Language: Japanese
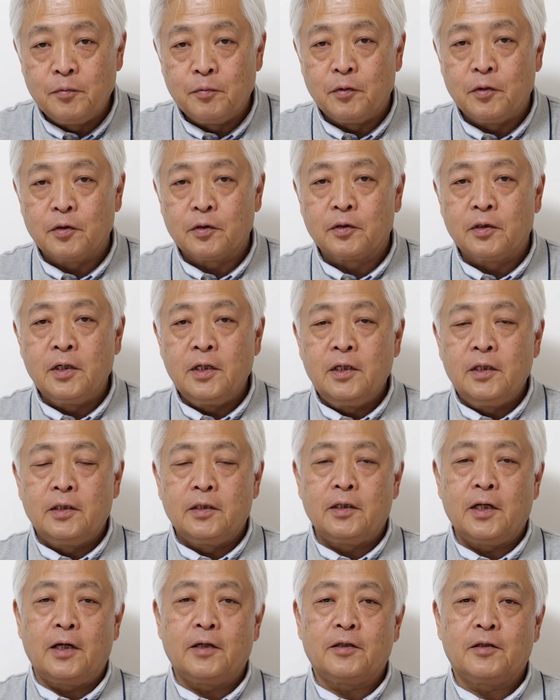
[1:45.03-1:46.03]
もう
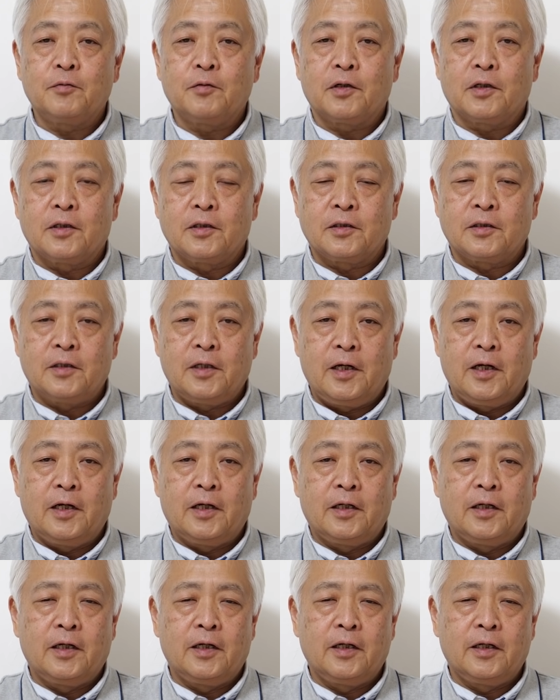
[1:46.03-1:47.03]
大規模なです
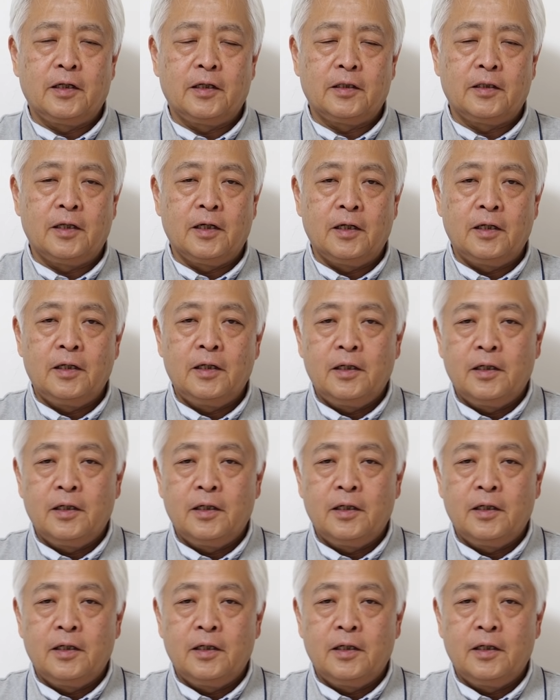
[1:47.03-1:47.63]
ね、